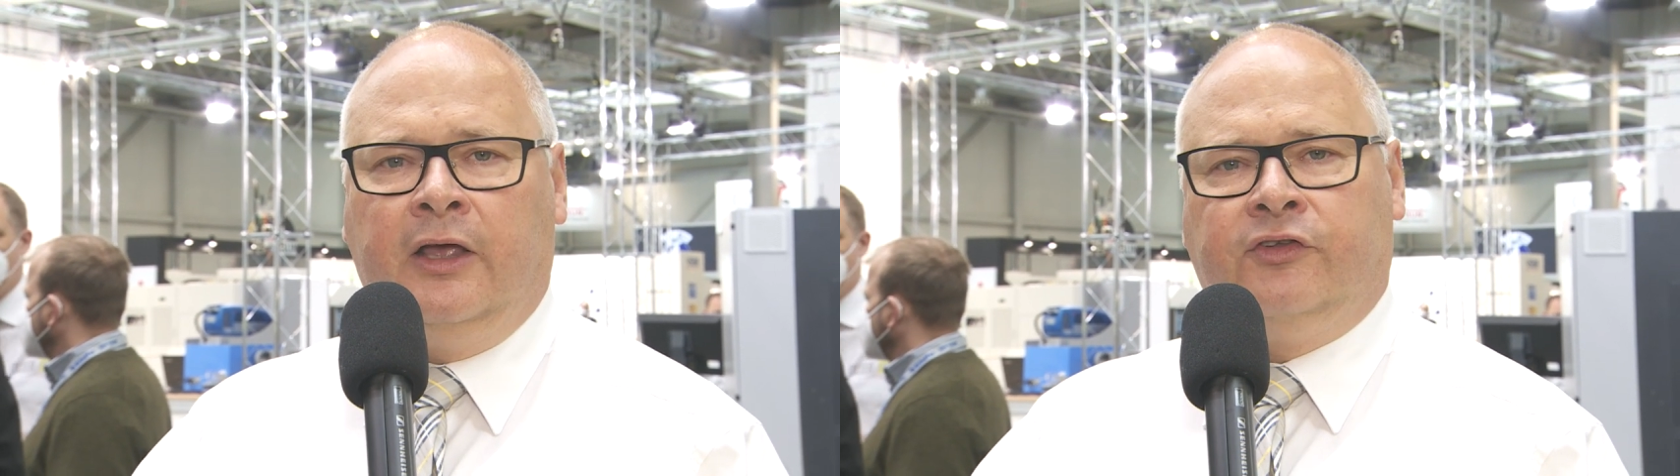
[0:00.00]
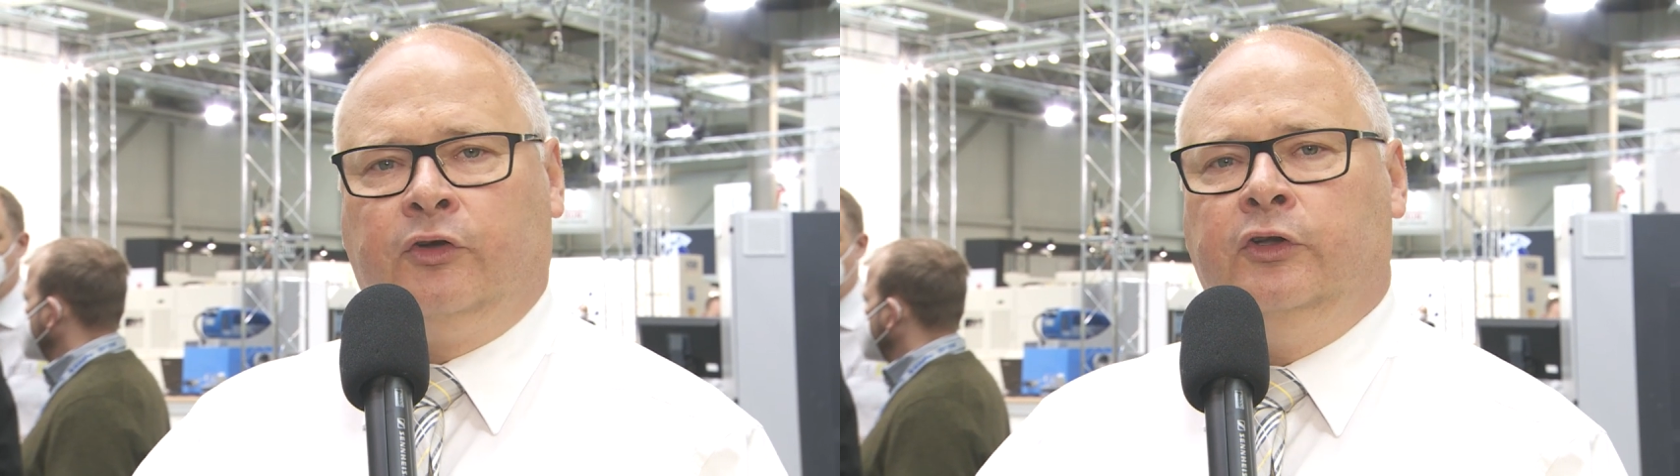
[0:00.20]

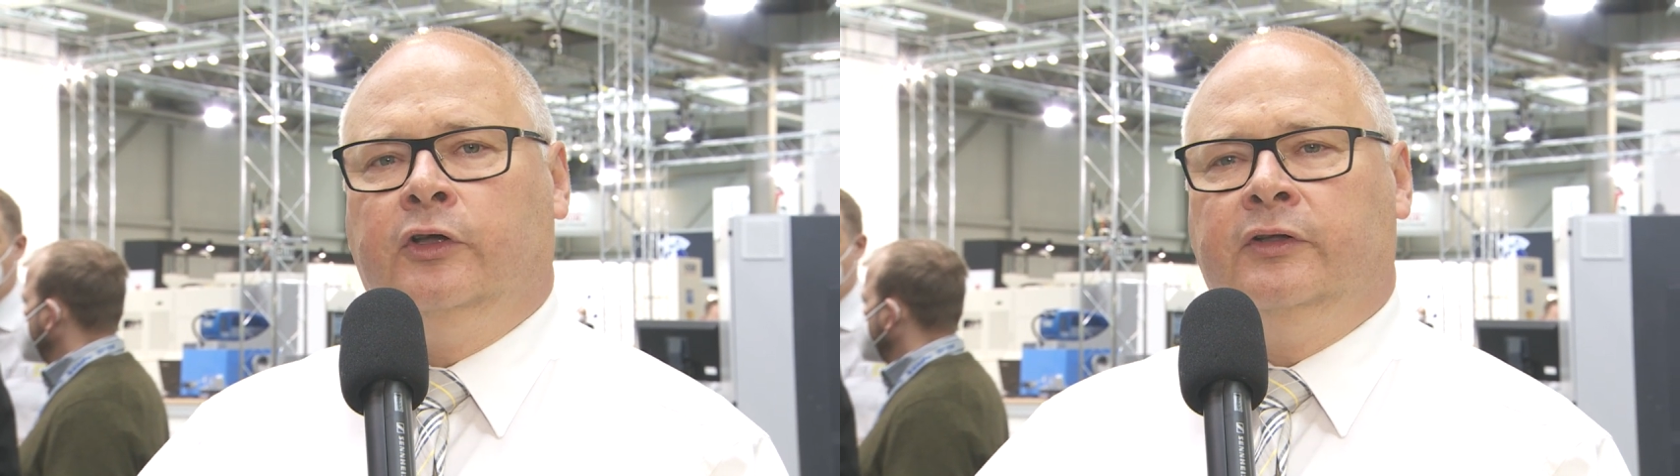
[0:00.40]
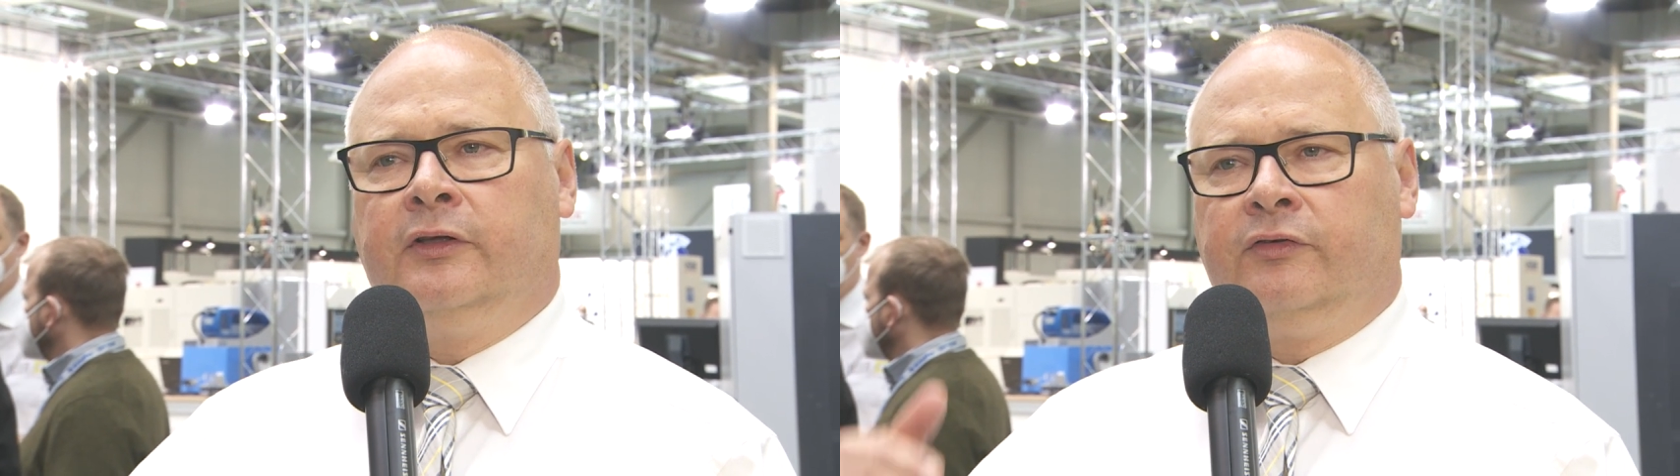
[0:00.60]

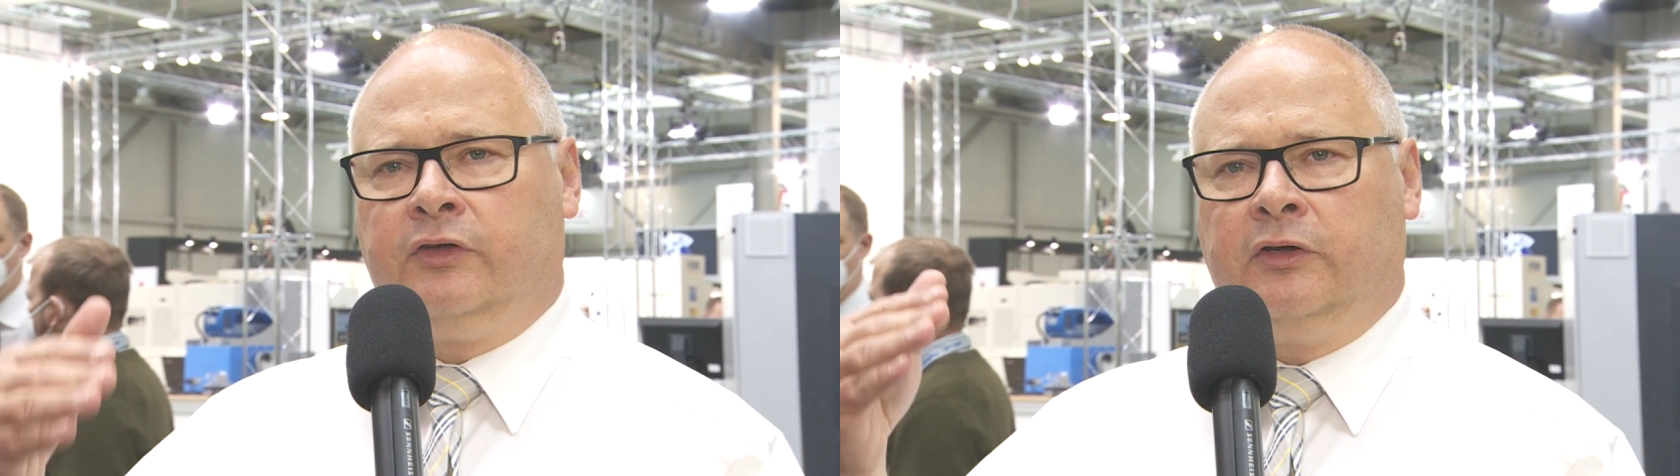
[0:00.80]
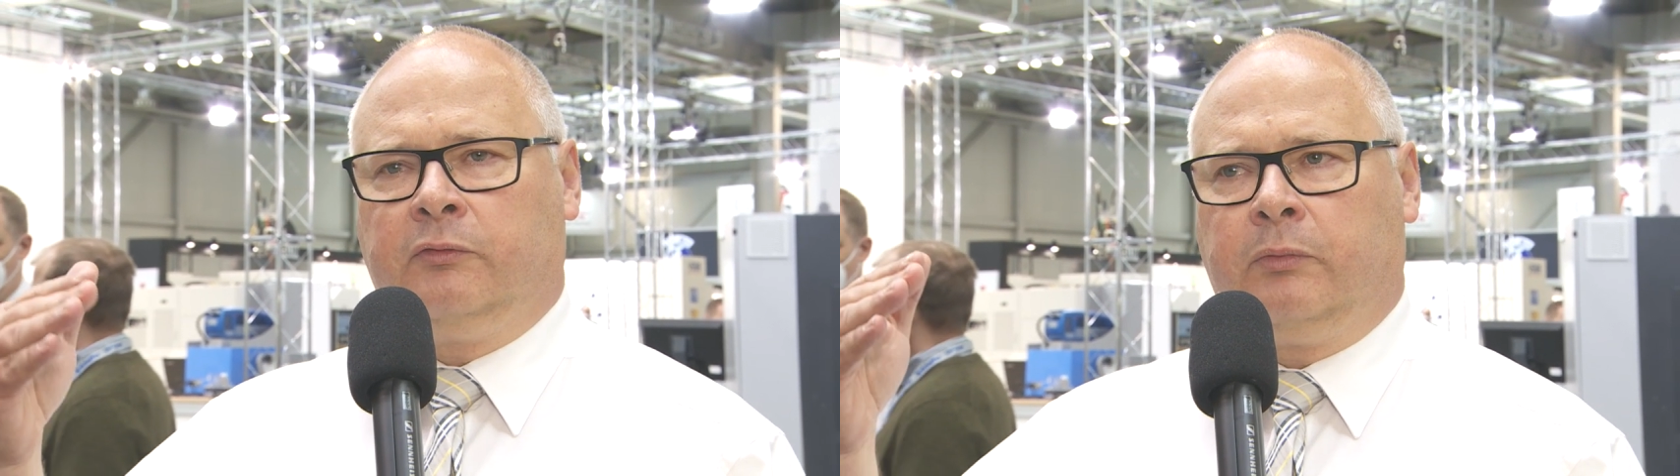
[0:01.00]
sondern
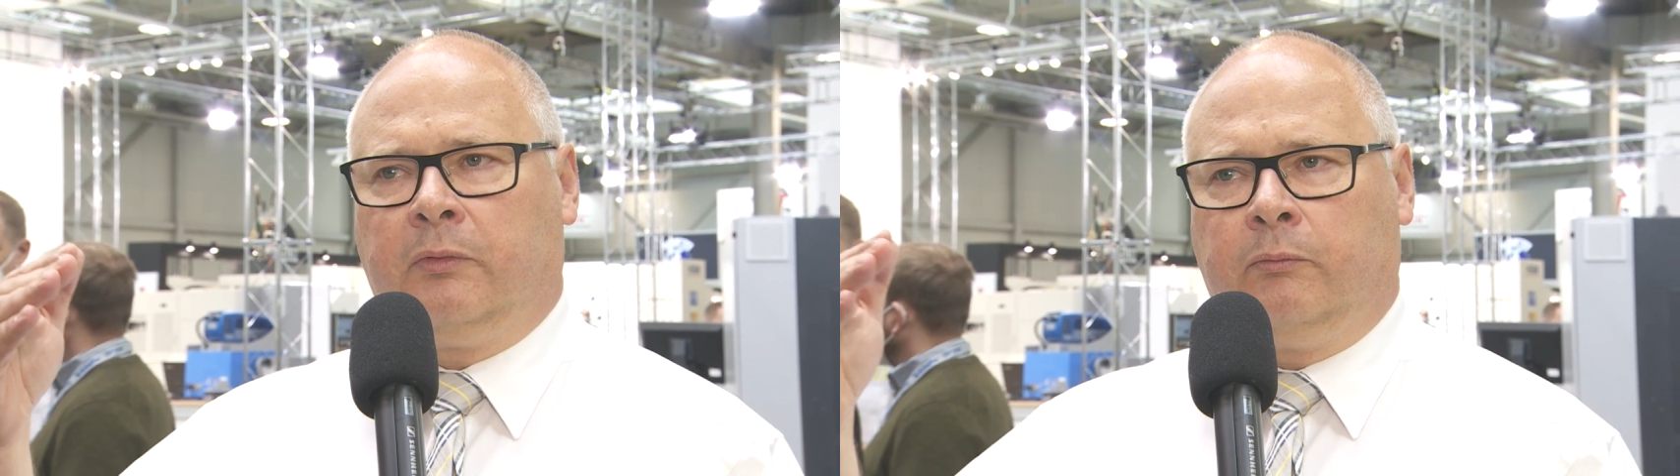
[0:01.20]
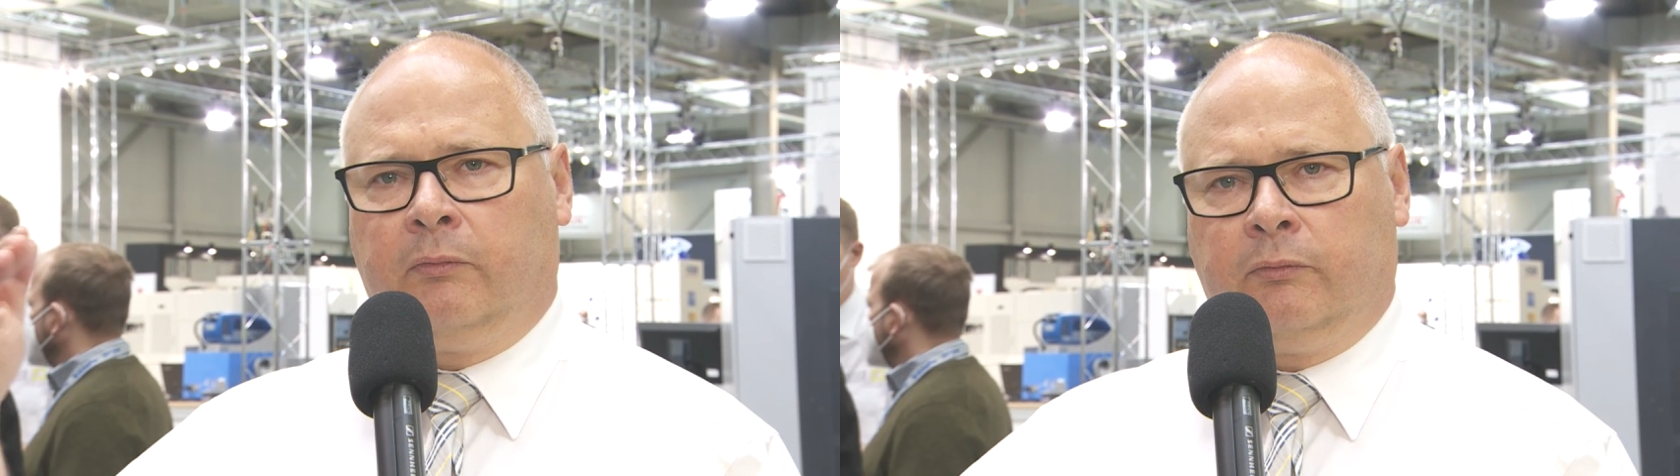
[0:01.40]
Sie
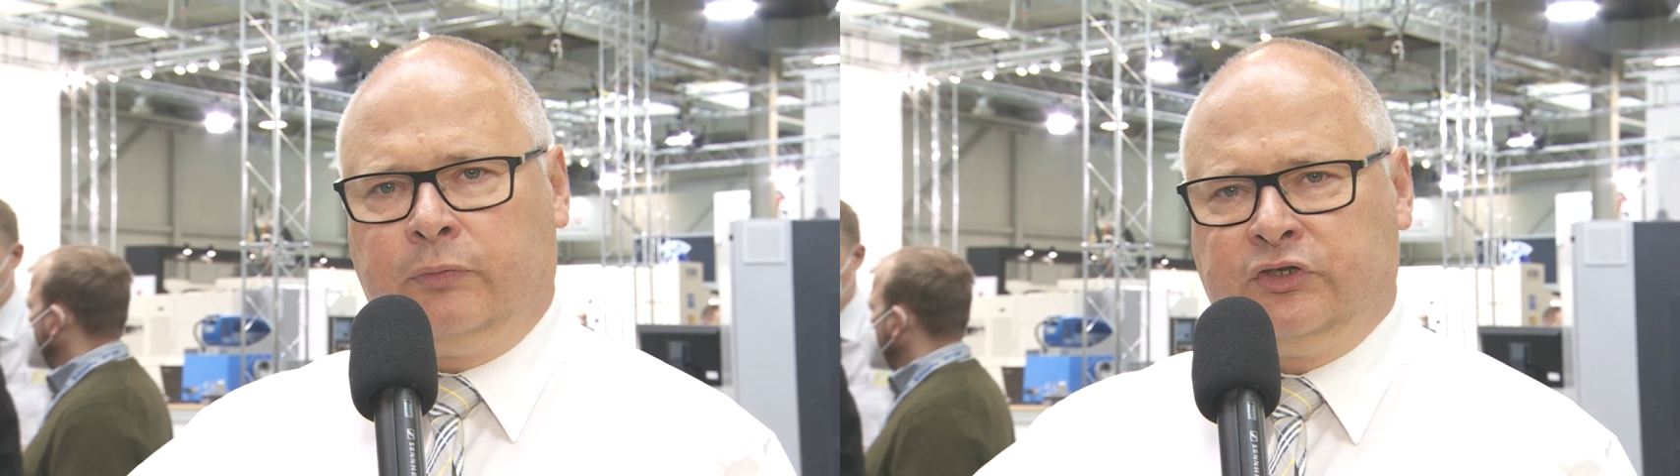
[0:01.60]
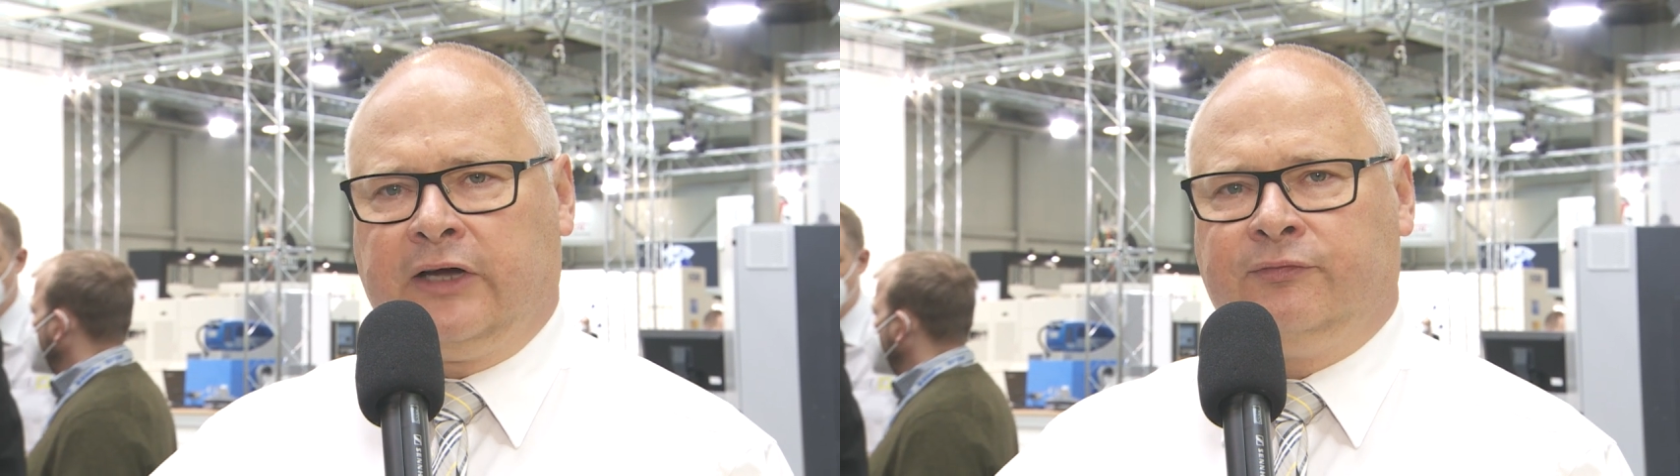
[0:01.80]

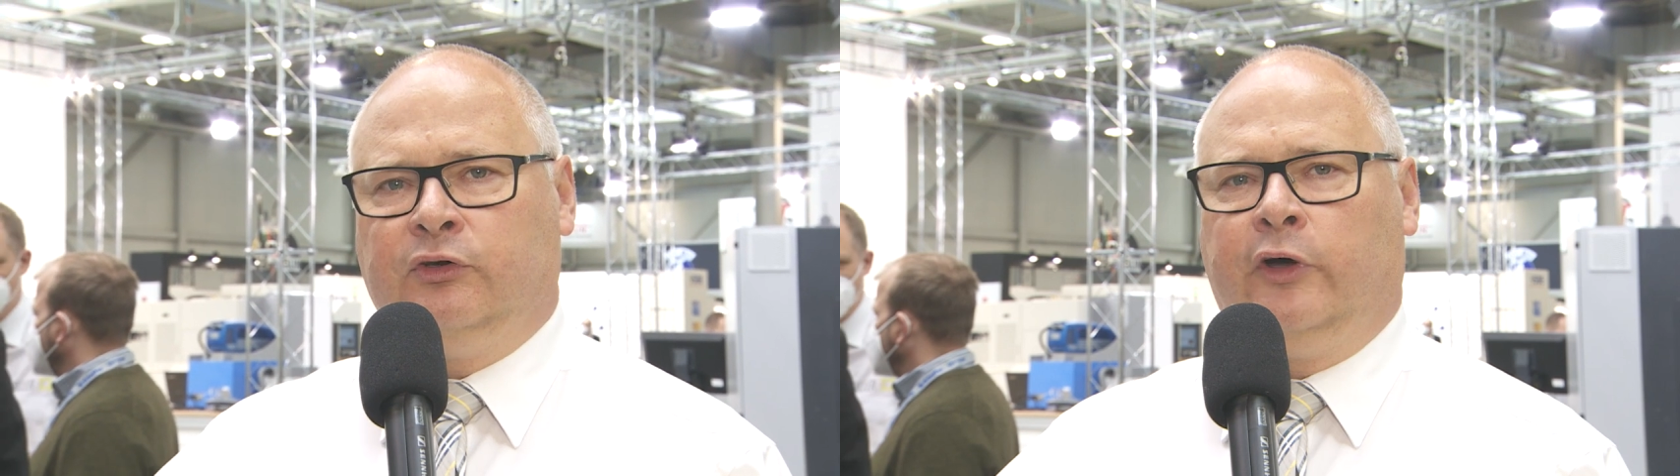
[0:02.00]
beschaffen